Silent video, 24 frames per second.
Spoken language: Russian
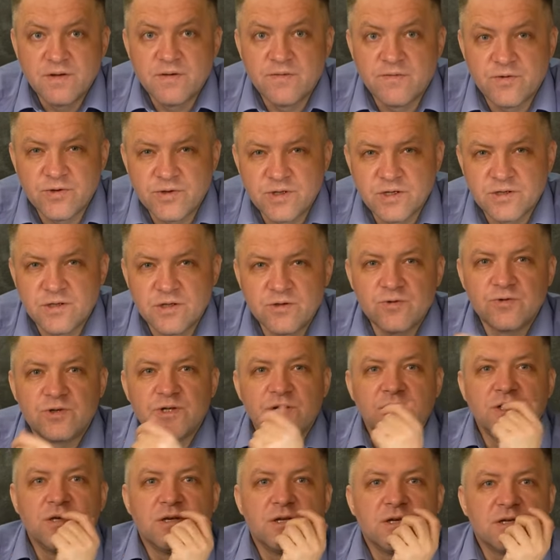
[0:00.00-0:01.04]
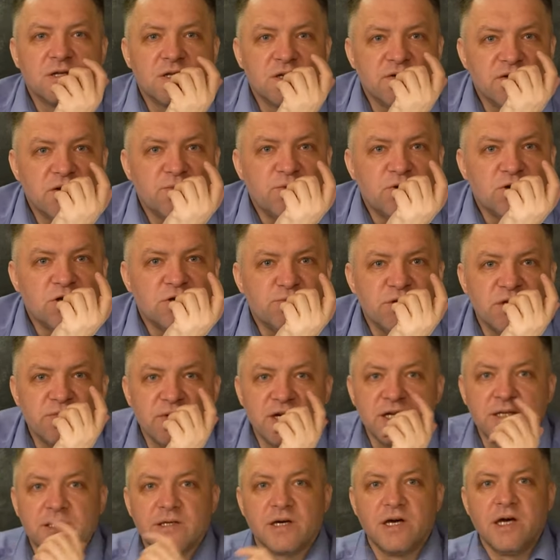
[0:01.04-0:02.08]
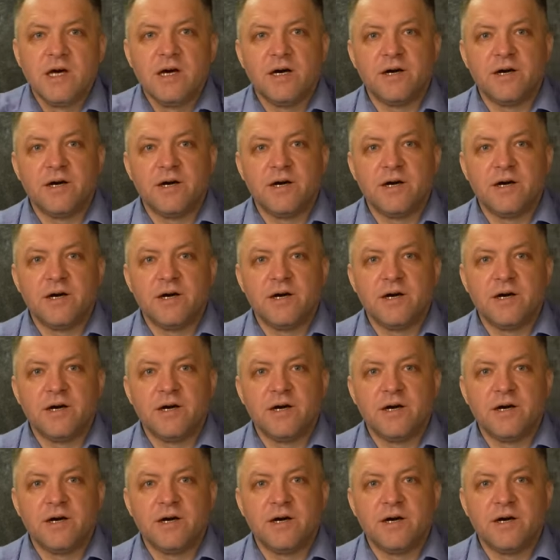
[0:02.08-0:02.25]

Вот это тоже интересный вопрос, понимаете?